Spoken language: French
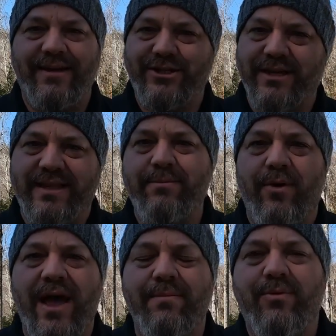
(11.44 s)
j'ai quitté
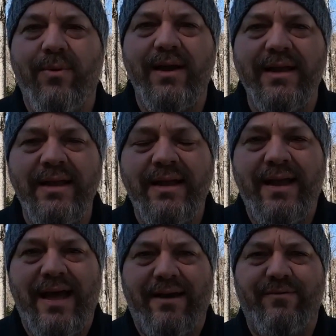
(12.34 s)
mon emploi
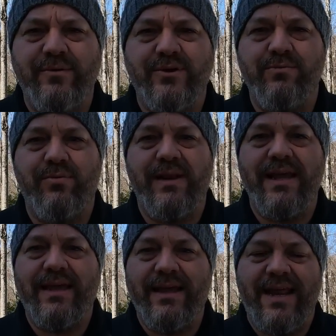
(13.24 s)
en fonction
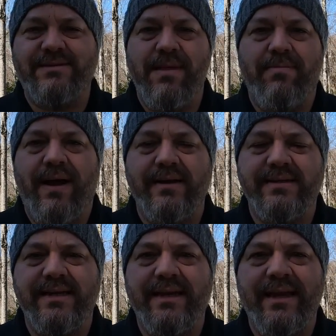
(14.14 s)
publique la semaine
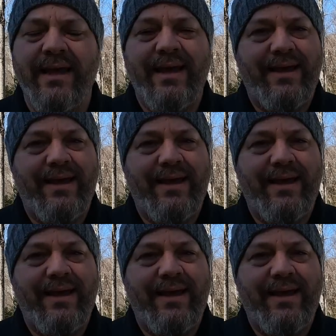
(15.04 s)
passée.